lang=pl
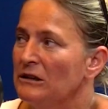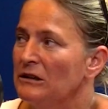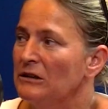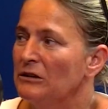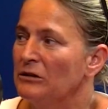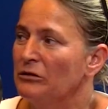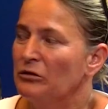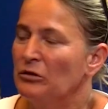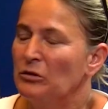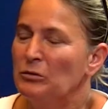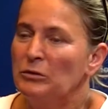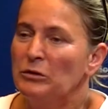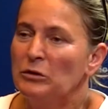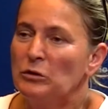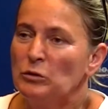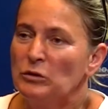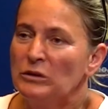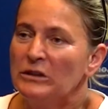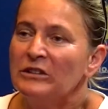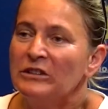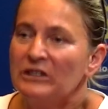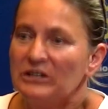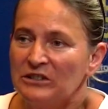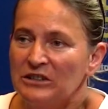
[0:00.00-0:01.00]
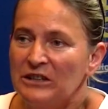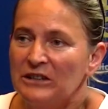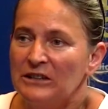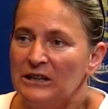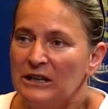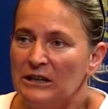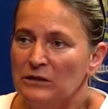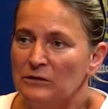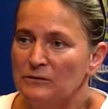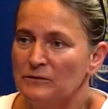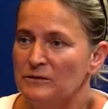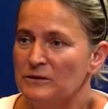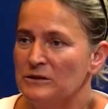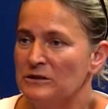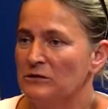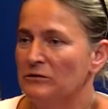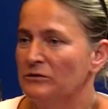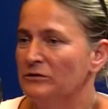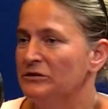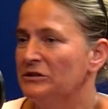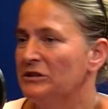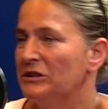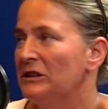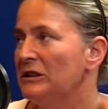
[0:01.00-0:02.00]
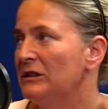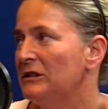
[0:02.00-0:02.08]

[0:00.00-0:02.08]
osoby, które zasiadają w sądzie.